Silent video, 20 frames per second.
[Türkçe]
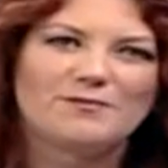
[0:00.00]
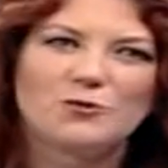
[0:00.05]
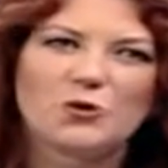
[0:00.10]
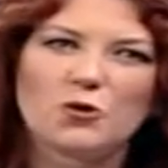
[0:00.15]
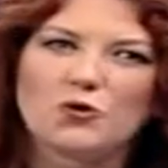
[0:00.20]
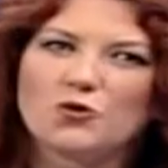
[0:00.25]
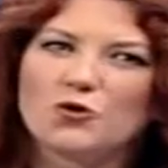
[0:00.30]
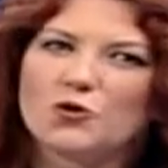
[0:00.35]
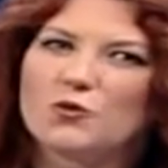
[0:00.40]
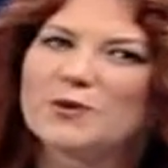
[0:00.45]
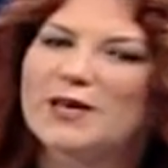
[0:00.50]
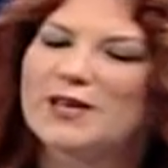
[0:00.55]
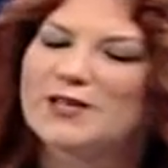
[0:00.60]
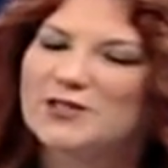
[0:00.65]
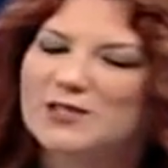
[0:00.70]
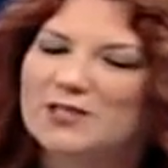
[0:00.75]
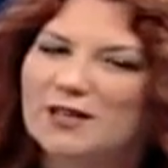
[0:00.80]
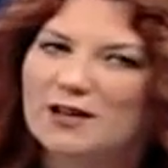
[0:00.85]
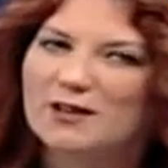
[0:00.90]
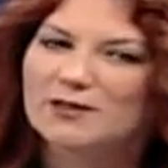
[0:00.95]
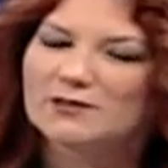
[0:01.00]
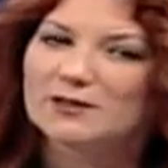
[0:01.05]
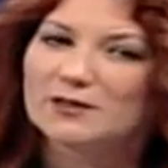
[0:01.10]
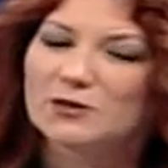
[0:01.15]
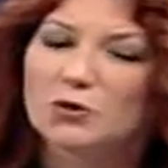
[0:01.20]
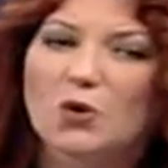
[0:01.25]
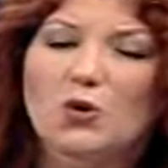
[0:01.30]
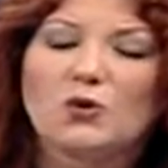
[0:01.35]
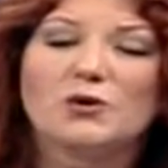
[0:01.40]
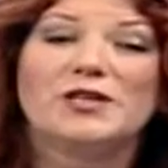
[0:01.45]
çocuğum geç
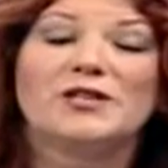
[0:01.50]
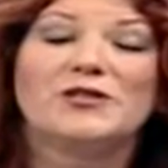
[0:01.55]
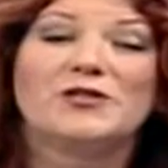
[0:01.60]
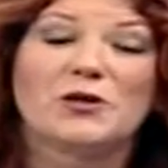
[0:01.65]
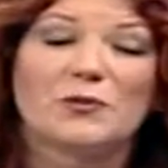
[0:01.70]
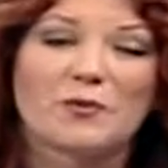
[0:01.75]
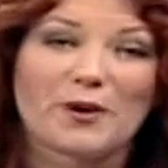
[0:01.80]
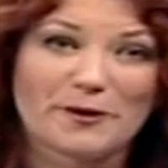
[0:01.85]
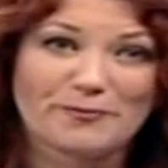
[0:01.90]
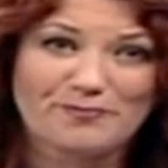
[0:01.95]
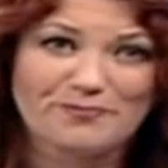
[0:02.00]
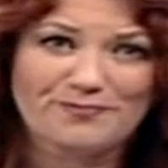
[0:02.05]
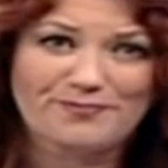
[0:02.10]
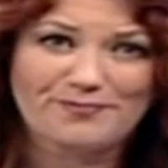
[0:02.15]
kaldı, ne oldu acaba?